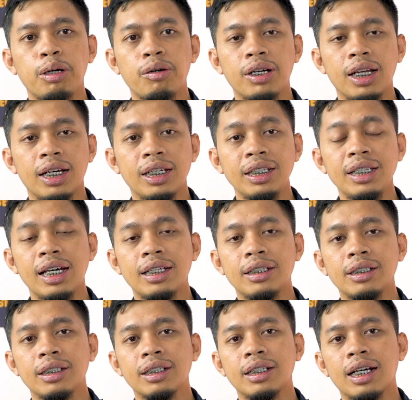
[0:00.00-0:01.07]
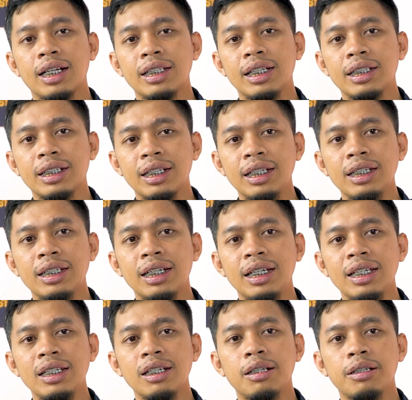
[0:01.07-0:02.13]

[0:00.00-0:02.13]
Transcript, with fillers: bawah lagi dan kalian klik link